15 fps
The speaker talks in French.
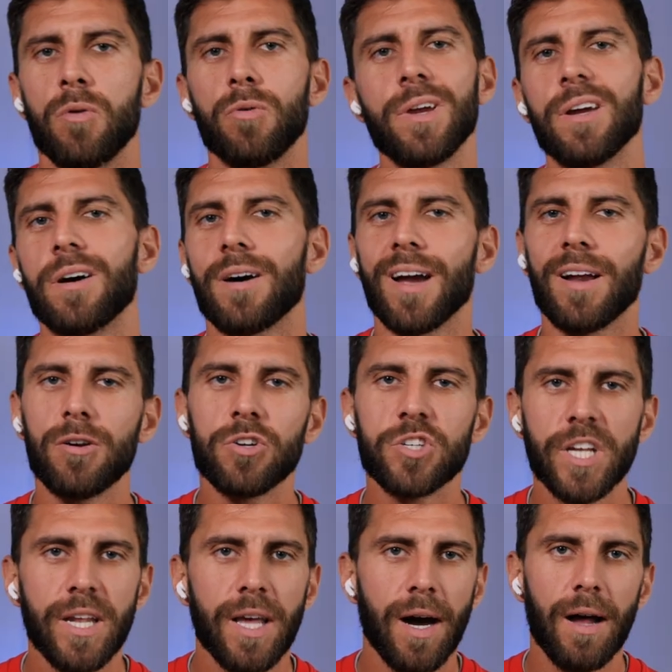Oui, en règle
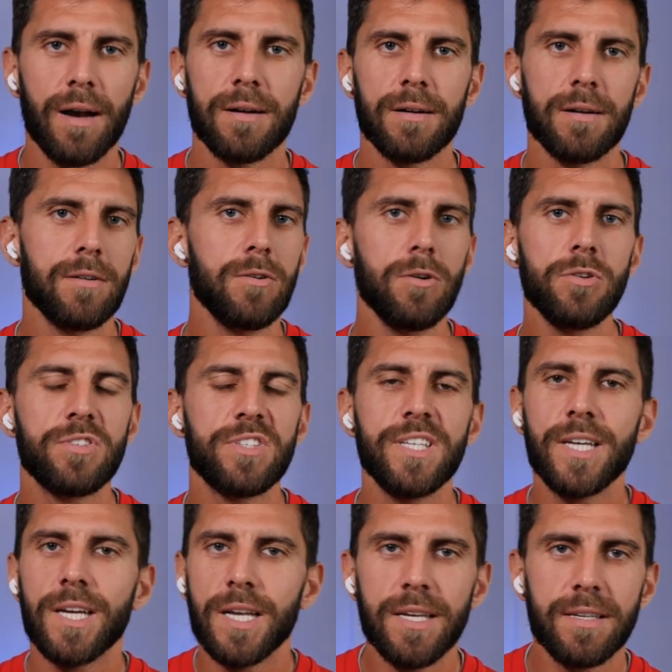générale, le
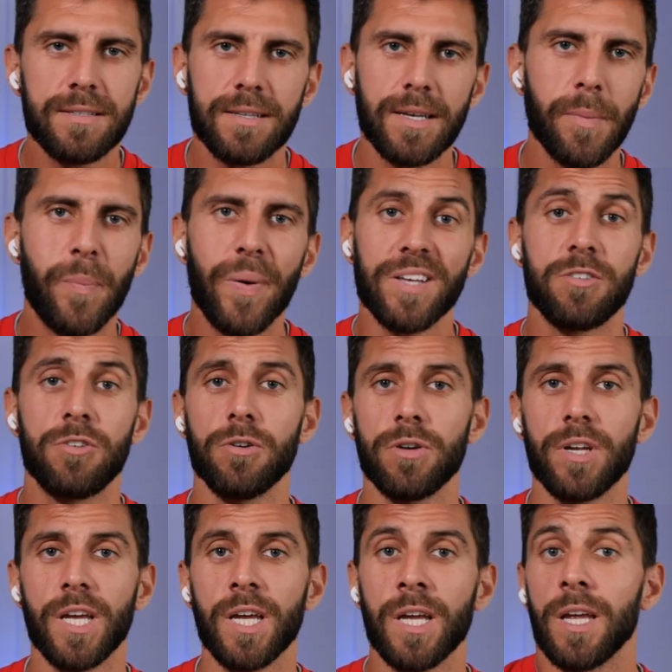cycliste est
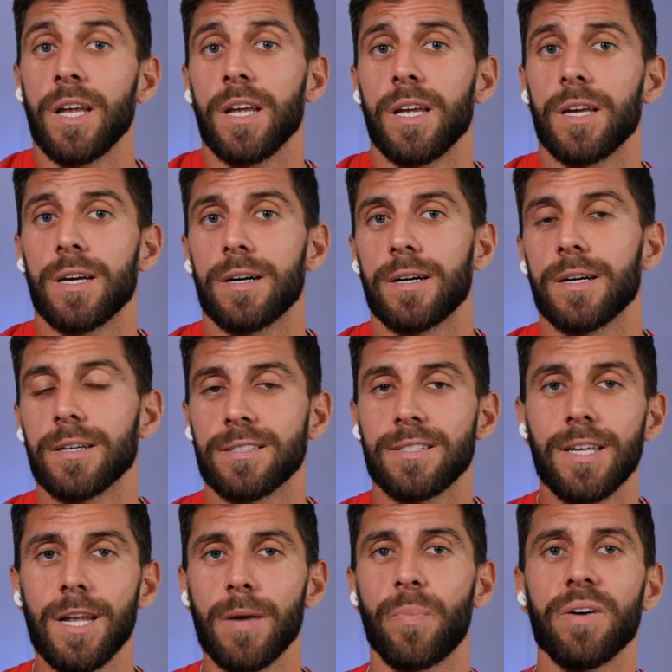passionné et
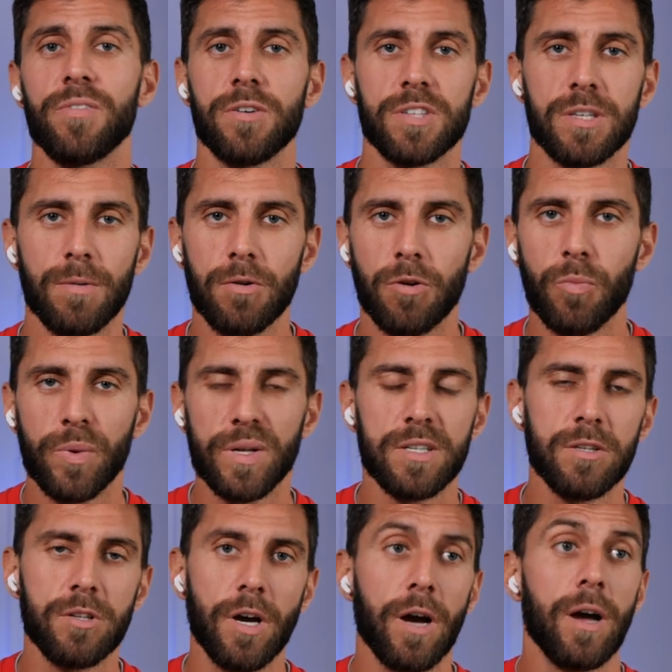s'il n'est pas forcément
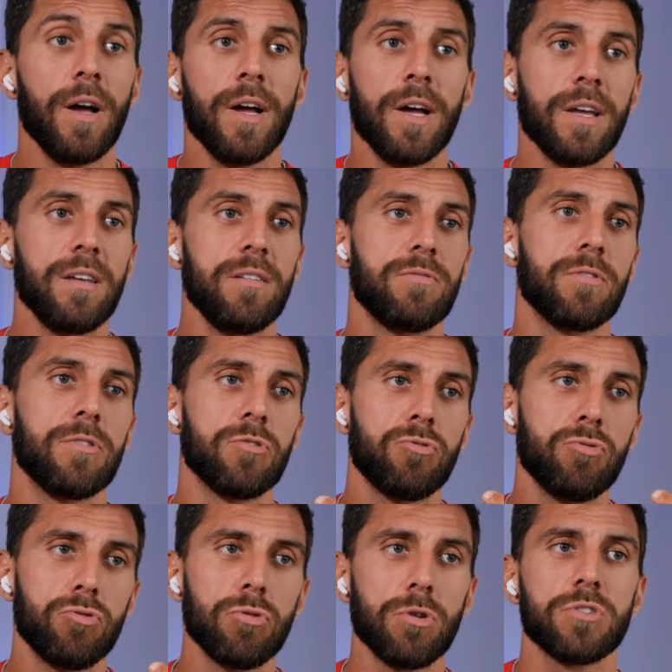compétiteur, il veut
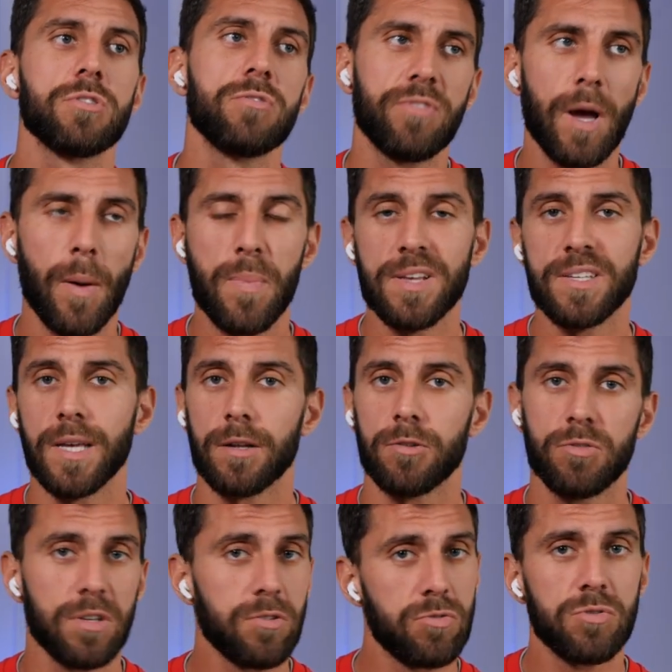toujours se faire plaisir.
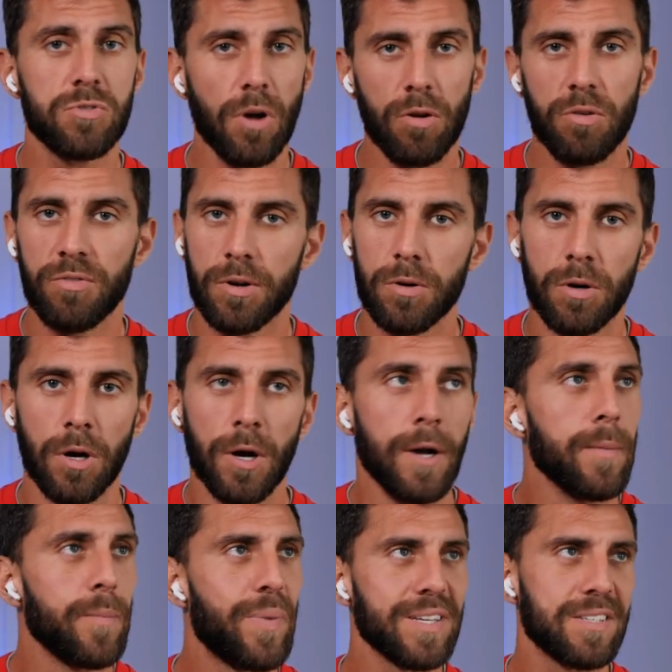Tu sais, tu sors le vélo
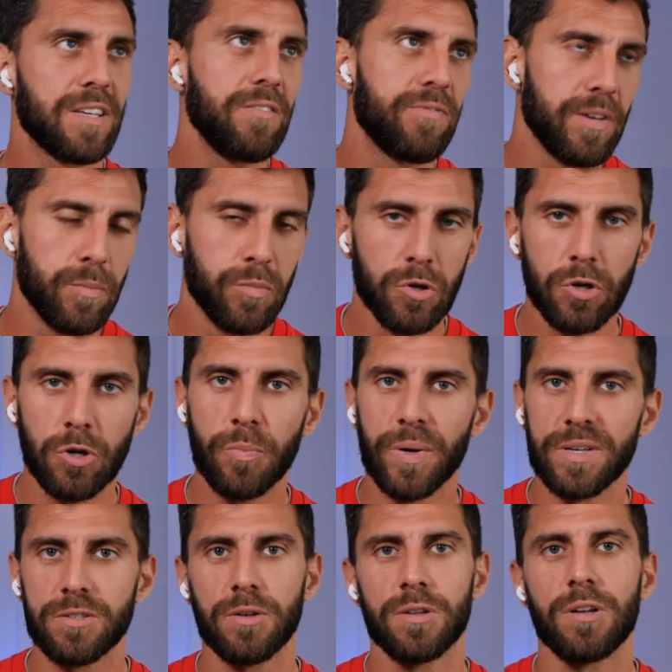parce qu'il fait beau,
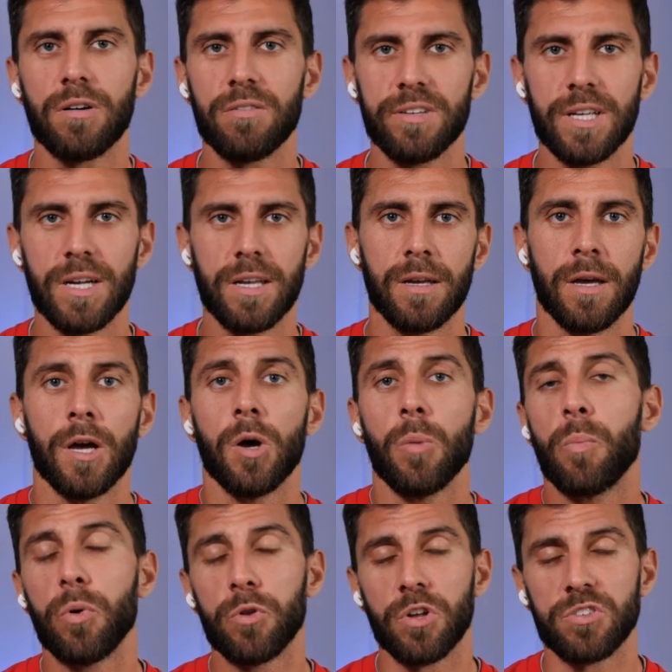parce que tu as envie d'aller
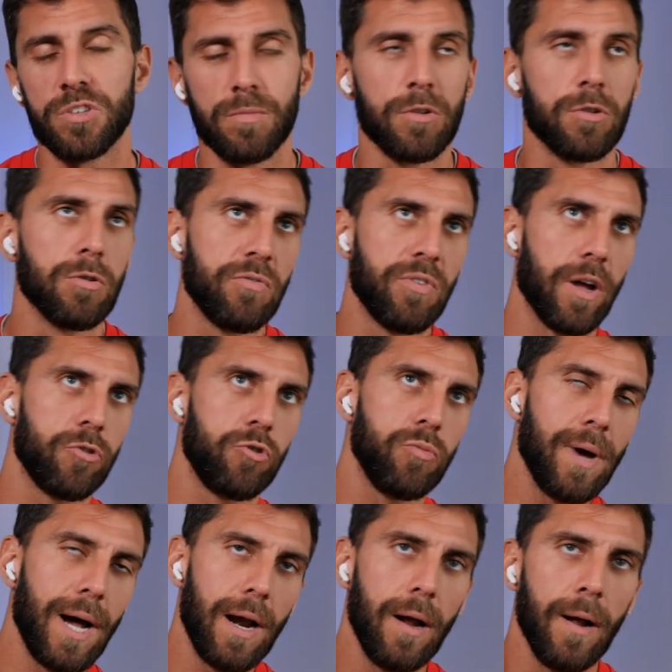potentiellement te faire du
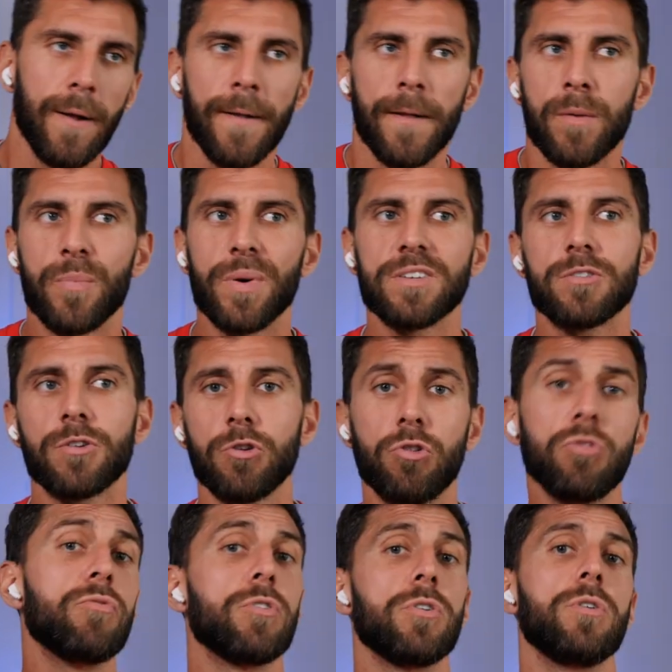mal, parce que
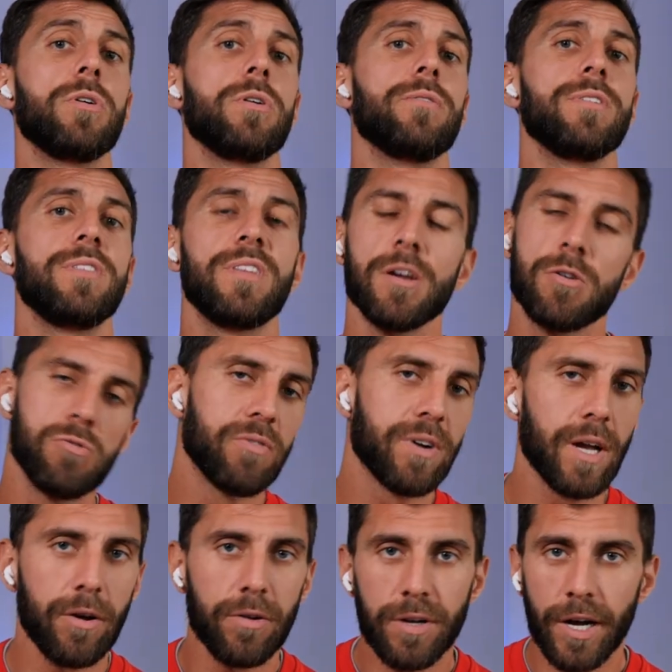tu veux euh,
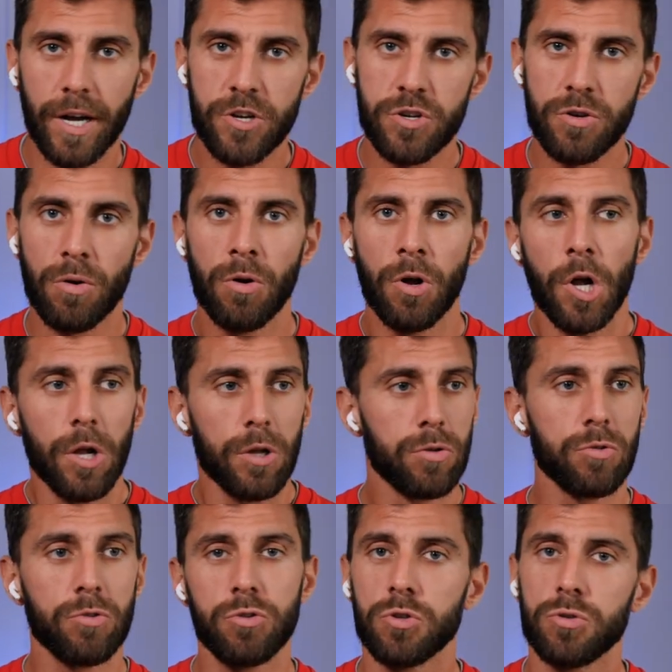découvrir une région.
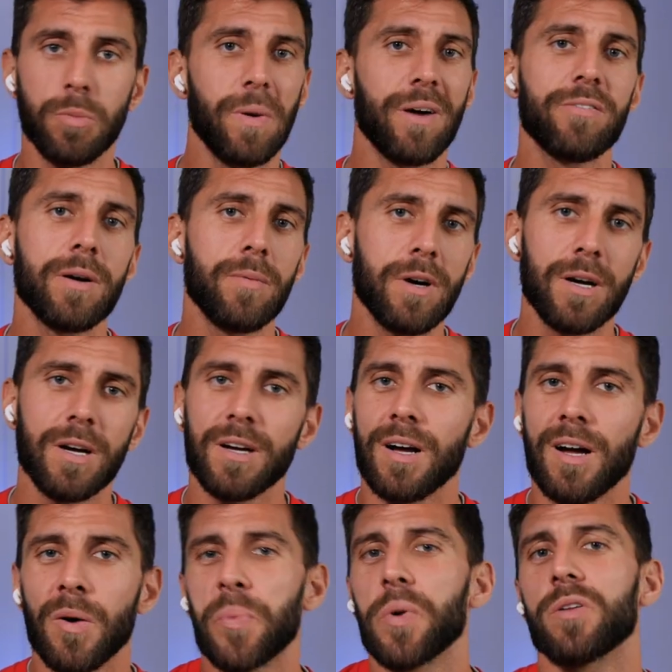Donc tu ne suis pas vraiment
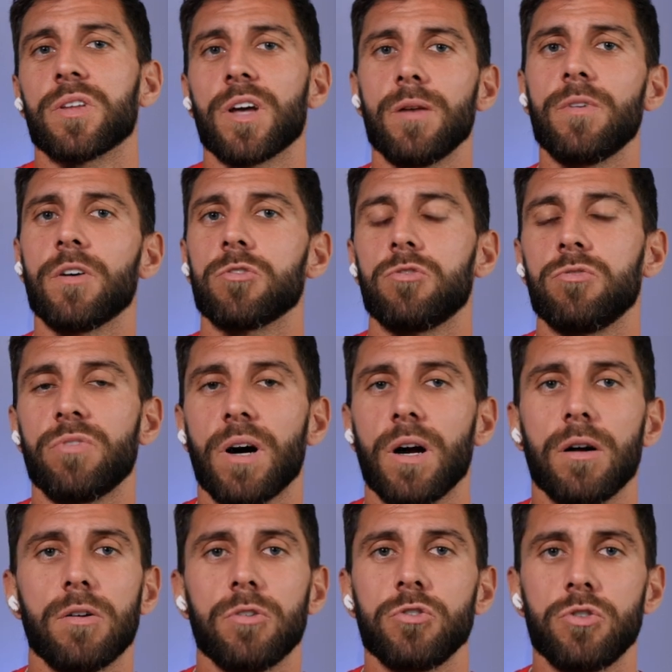un, plan d'entraînement, tu
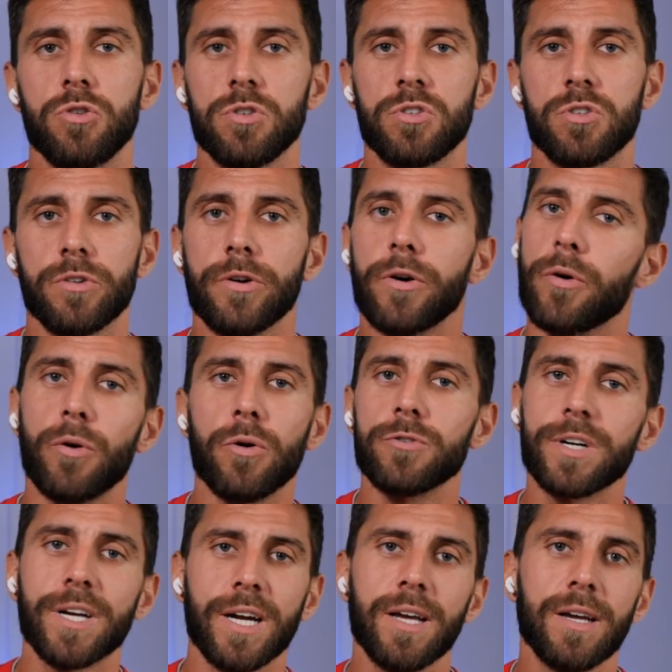vas juste euh,
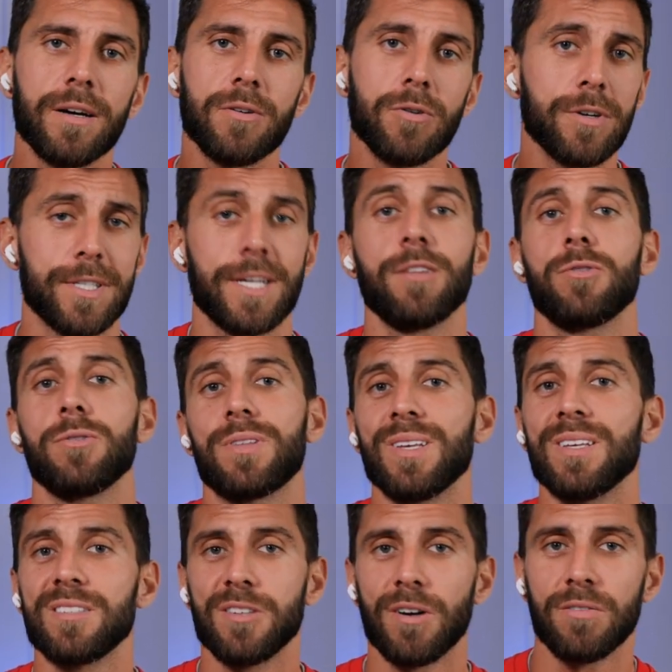au gré, euh, au gré de
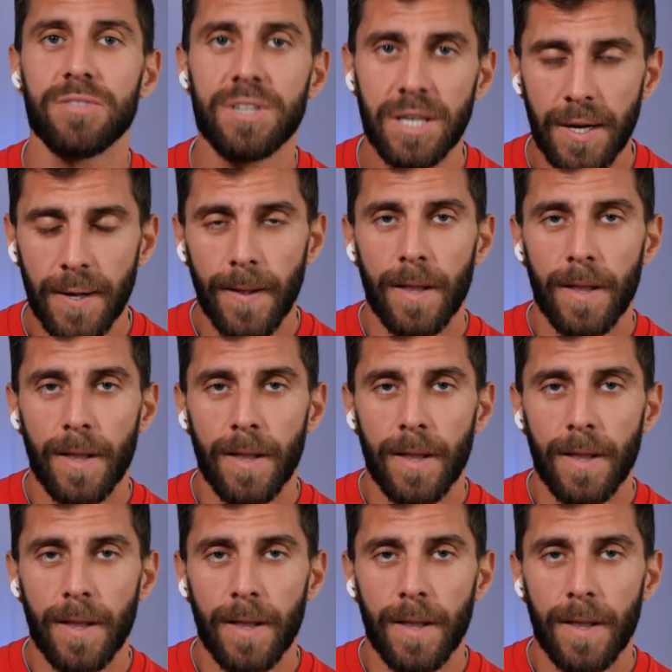tes envies.